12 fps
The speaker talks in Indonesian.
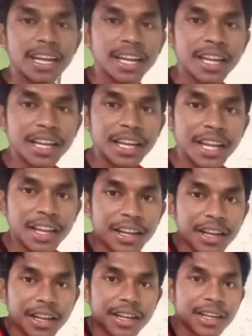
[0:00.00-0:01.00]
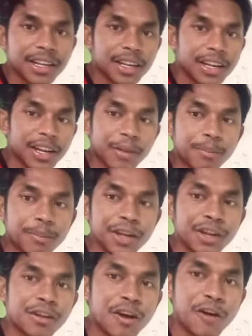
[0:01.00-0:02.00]
ini
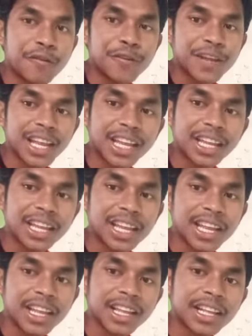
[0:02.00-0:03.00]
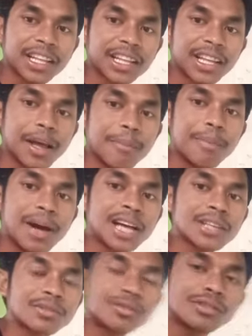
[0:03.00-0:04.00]
min khawfi ini
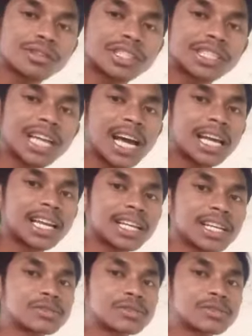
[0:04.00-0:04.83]
masuk dari